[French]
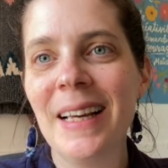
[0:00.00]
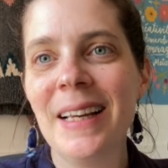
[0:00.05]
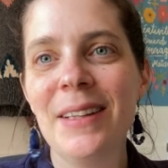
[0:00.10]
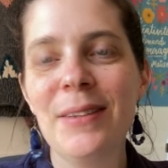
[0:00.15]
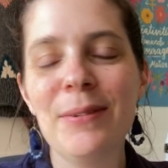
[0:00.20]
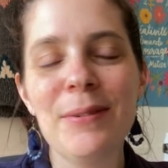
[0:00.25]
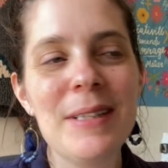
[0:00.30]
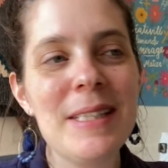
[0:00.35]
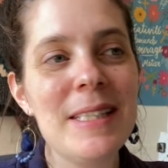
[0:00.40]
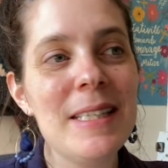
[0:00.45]

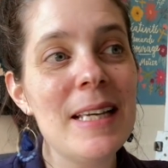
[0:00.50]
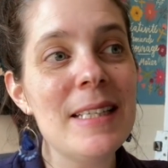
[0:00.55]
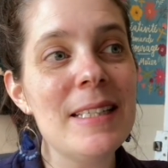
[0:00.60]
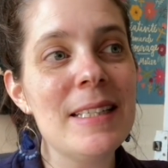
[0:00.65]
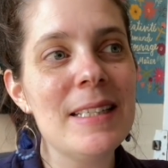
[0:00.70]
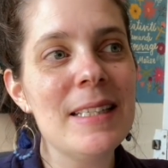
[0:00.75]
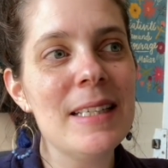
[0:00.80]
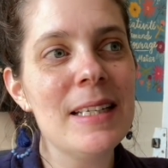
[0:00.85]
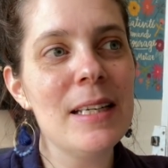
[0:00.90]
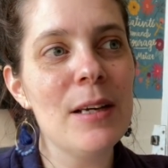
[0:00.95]
Donc ça,
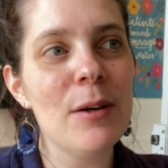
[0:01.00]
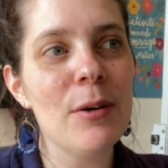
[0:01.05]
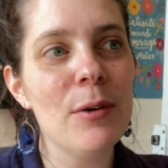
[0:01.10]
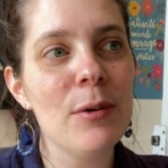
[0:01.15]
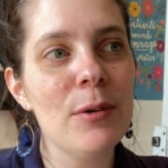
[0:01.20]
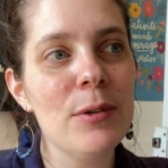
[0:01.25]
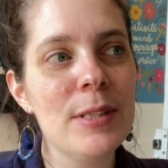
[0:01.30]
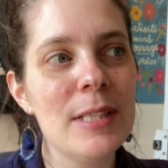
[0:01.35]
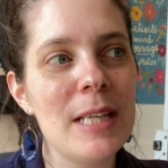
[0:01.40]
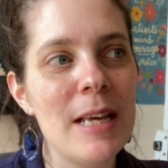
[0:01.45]
c'est
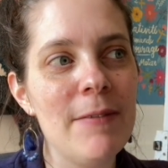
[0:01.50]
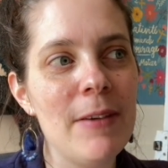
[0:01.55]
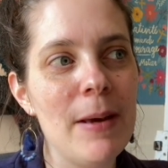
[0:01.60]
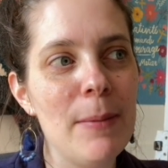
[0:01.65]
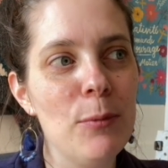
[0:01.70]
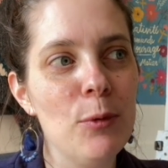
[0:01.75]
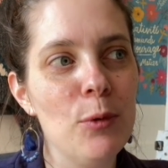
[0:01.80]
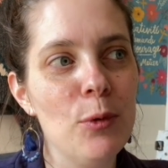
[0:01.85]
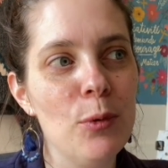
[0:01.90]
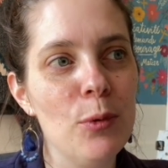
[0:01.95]
euh, ça va
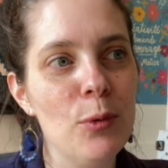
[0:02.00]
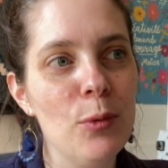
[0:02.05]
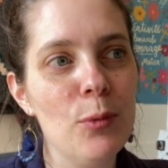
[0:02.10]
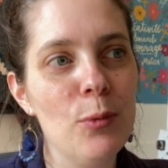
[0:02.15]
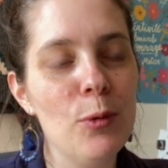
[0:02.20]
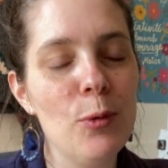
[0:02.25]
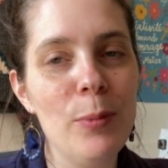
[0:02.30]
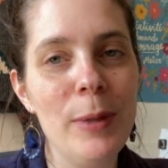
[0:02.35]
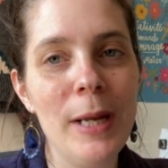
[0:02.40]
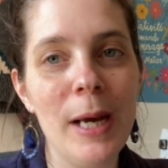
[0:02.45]

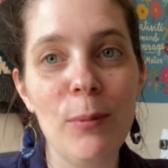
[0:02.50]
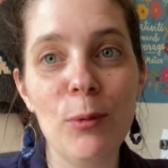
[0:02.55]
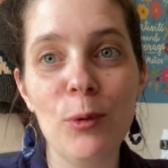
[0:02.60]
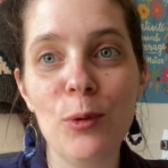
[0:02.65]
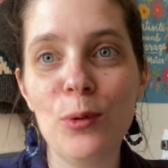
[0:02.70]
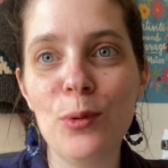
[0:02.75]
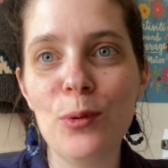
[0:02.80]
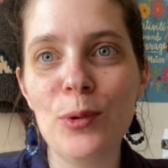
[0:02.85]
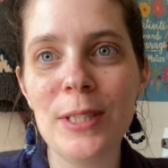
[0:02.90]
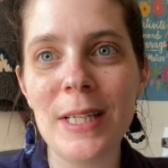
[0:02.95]
me, plaire
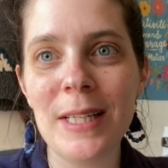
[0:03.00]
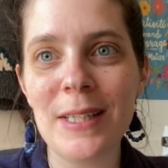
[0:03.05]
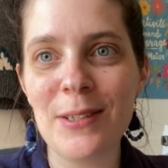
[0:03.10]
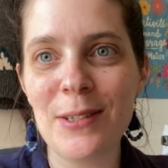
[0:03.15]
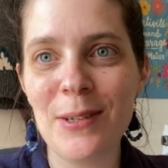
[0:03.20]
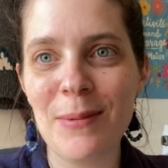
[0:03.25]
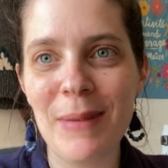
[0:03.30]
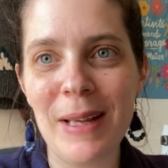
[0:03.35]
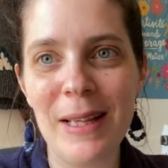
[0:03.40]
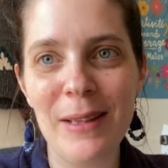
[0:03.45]
beaucoup cette
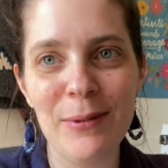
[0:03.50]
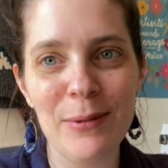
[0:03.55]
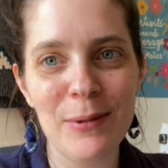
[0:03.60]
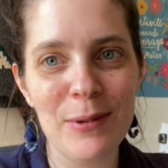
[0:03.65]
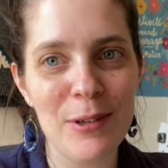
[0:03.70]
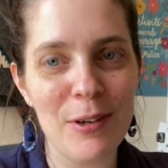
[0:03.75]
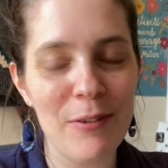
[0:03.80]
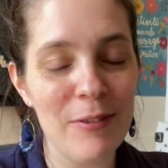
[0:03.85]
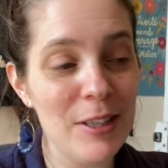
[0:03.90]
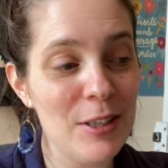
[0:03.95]
semaine.
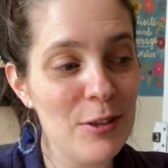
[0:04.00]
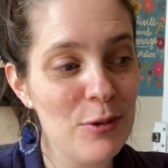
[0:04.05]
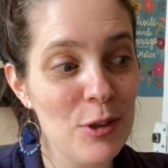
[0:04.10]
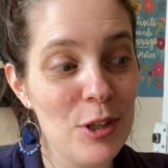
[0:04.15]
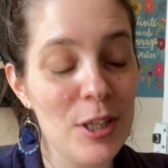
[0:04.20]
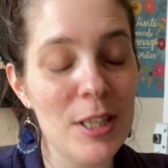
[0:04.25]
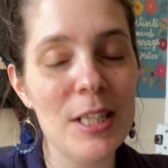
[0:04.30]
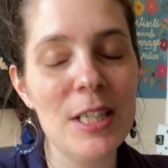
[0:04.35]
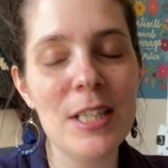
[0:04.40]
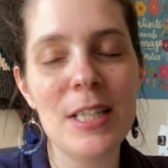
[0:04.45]
Donc en fait, je
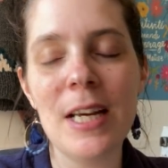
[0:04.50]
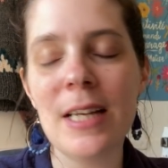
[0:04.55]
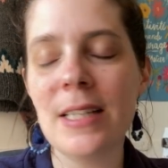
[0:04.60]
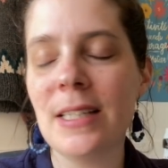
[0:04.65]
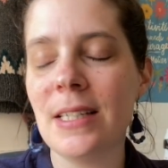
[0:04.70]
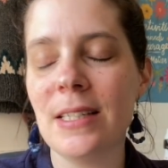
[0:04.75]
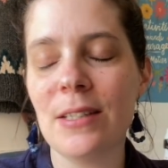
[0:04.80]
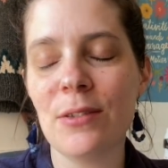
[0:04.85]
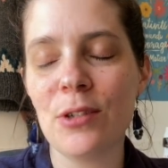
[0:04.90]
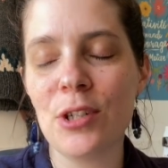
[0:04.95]
l'ai déjà,
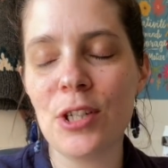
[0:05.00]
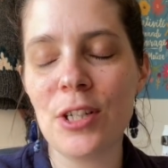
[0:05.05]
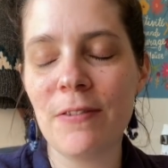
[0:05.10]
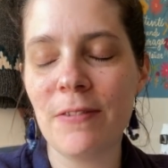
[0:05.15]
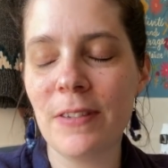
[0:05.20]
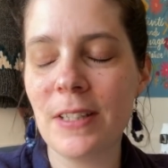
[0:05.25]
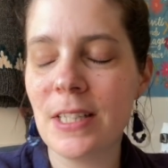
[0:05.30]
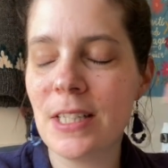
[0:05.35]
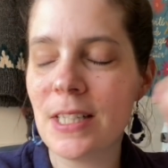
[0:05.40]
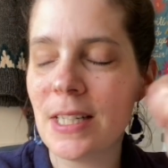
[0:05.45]
c'est ce que j'ai
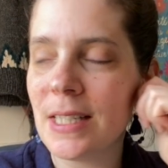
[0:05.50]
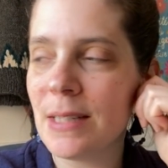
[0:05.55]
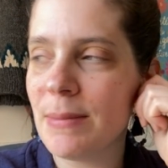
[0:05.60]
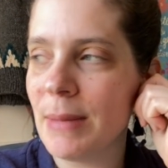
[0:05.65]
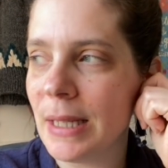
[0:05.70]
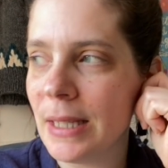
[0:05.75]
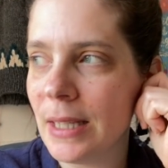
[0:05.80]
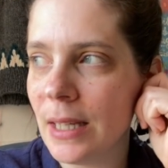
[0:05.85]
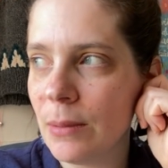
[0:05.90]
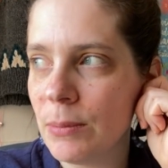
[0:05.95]
fait déjà ce
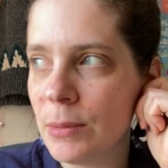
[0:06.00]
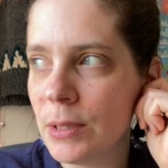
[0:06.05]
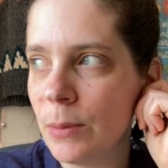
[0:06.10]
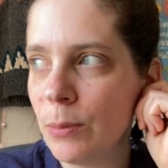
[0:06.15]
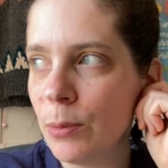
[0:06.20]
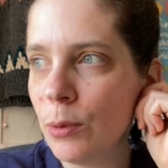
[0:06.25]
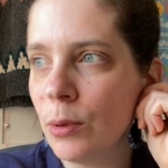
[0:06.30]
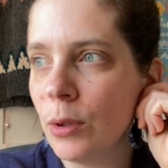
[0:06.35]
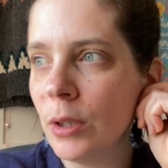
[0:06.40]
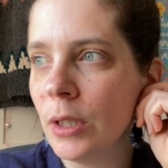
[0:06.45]
matin un petit
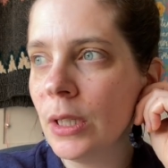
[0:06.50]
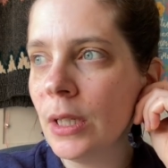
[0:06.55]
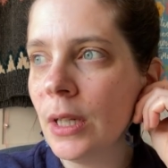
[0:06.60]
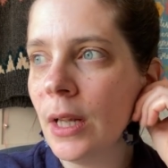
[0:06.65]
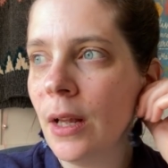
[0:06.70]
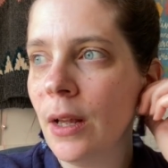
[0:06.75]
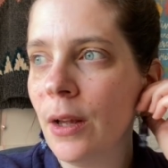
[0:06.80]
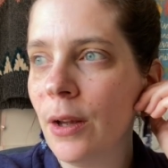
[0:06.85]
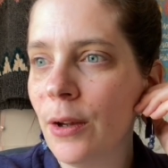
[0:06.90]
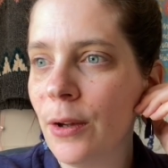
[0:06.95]
peu.
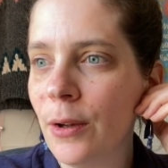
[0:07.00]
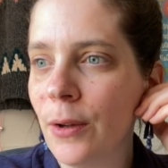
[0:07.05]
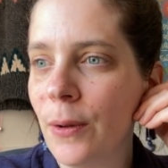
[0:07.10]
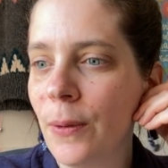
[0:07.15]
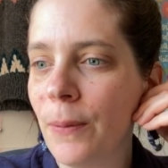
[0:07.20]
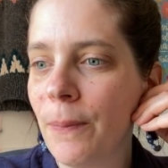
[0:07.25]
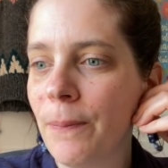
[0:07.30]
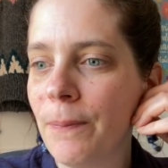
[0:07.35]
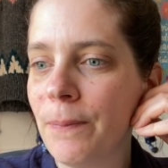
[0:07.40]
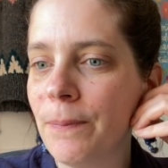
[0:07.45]

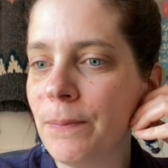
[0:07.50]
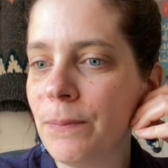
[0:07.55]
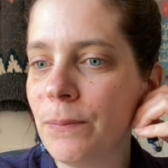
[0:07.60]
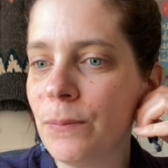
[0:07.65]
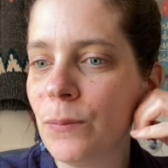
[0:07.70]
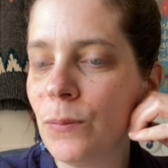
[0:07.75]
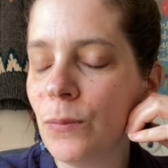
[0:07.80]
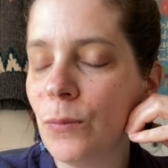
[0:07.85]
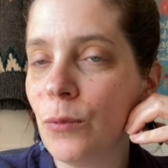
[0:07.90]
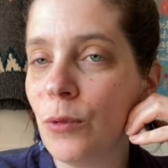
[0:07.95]
Euh,
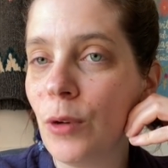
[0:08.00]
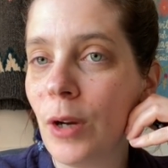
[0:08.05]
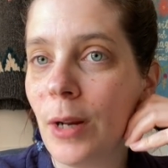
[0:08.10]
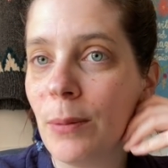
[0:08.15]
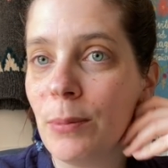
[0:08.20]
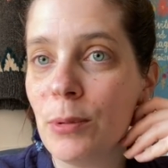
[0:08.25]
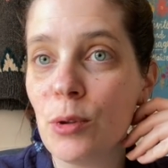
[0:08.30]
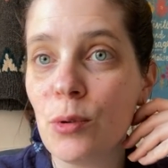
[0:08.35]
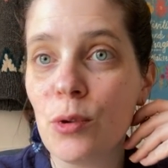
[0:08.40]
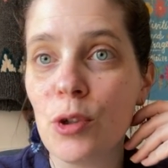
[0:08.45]
voilà,
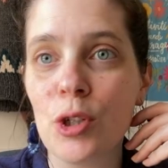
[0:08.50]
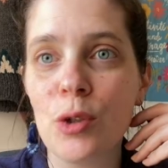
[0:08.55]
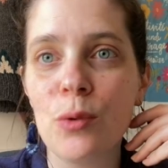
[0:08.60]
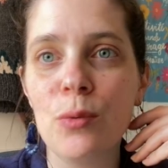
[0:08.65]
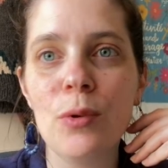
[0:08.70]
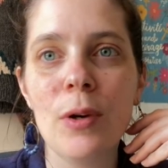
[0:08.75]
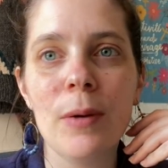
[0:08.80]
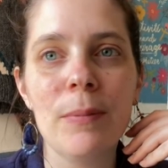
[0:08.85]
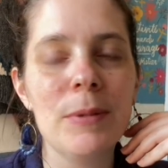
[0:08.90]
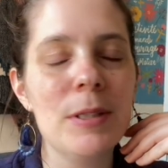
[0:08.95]
puisque j'ai
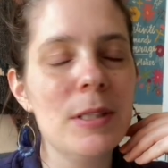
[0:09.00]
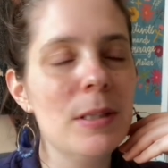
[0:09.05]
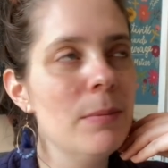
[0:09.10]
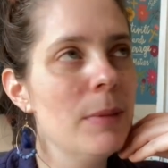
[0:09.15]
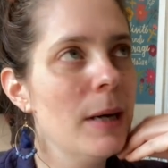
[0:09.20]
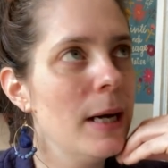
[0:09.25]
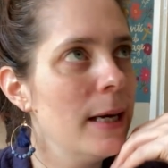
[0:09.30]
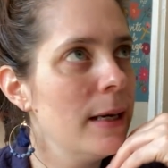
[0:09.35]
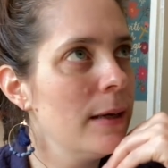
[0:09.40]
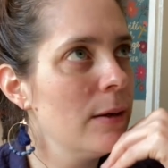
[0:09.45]
eu un petit
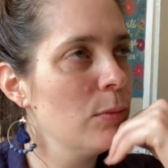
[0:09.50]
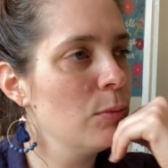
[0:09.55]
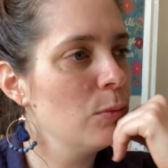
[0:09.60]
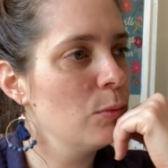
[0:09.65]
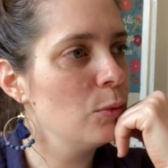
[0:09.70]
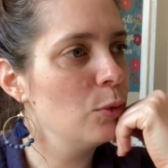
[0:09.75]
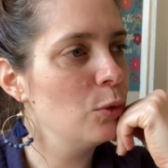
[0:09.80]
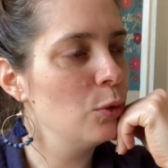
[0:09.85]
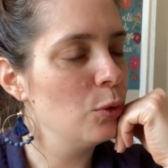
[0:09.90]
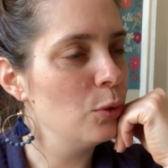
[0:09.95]
break
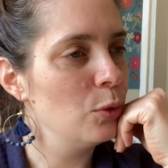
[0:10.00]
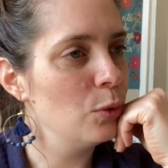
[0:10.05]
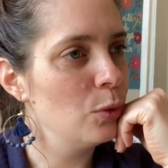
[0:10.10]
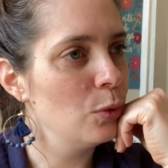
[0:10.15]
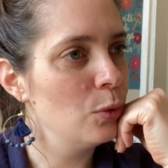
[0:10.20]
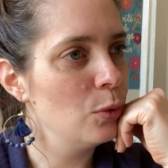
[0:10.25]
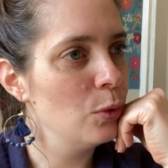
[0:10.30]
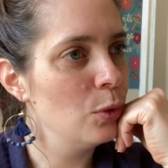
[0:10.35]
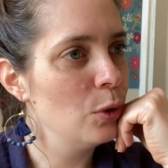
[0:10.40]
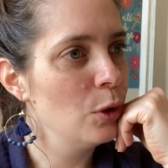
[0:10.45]
de,
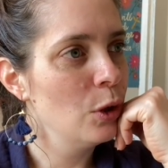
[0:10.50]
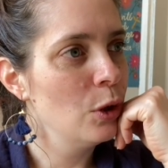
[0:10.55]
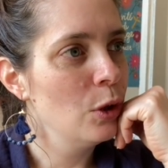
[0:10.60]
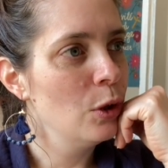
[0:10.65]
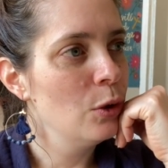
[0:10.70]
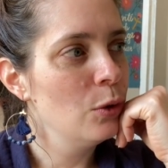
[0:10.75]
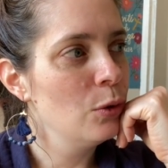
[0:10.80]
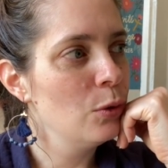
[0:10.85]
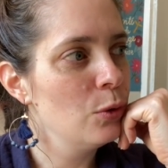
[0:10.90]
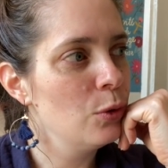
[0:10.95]

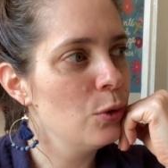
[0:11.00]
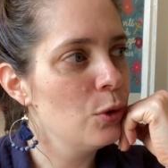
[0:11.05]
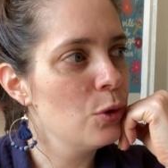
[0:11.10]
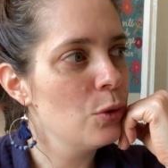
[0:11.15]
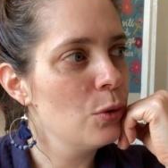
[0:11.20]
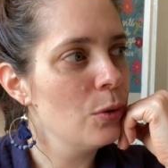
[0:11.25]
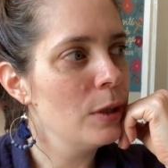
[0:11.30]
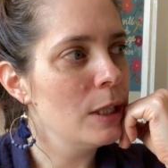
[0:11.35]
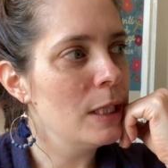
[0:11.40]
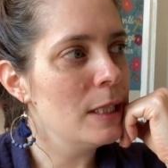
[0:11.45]
de
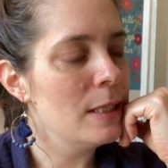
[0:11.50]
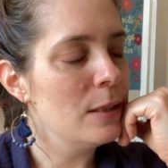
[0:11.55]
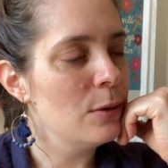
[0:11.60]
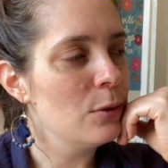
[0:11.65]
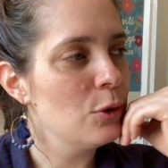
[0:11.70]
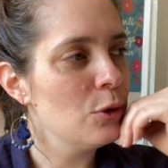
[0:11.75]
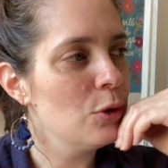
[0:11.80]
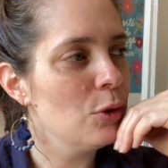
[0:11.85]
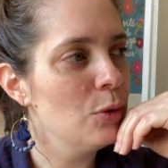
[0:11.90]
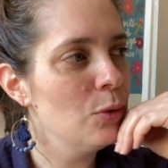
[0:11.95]
journée
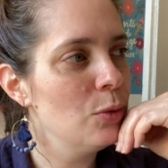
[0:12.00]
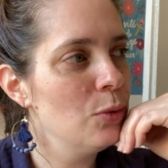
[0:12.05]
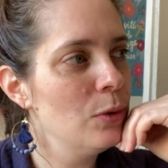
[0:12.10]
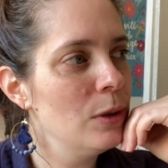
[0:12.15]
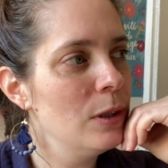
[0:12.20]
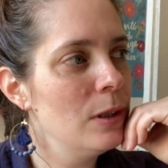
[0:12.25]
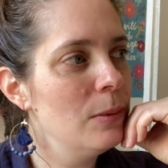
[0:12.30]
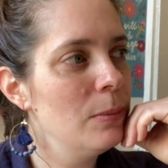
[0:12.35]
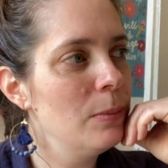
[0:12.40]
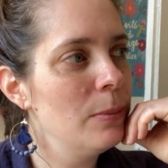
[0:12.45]

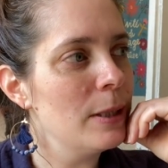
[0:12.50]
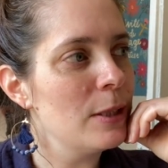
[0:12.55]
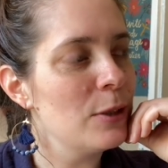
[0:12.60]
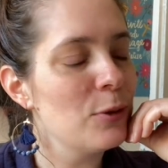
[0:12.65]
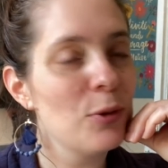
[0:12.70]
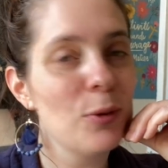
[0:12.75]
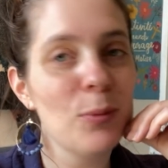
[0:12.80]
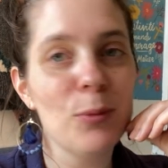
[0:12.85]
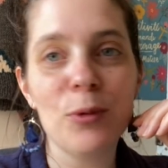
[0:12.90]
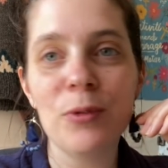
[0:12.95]
aujourd'hui parce
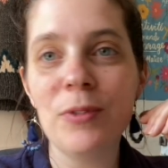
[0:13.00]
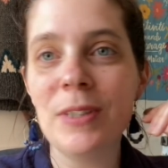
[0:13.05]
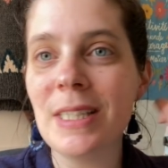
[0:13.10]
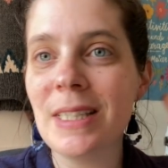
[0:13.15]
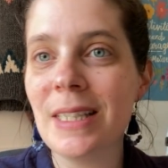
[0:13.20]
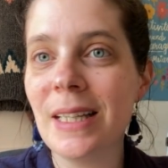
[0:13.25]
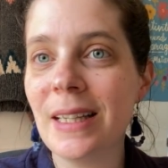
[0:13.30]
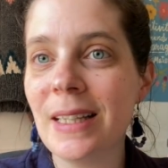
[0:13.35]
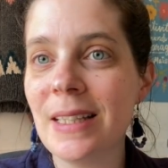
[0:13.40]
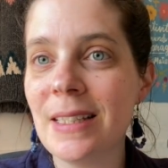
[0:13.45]
que mon fils aîné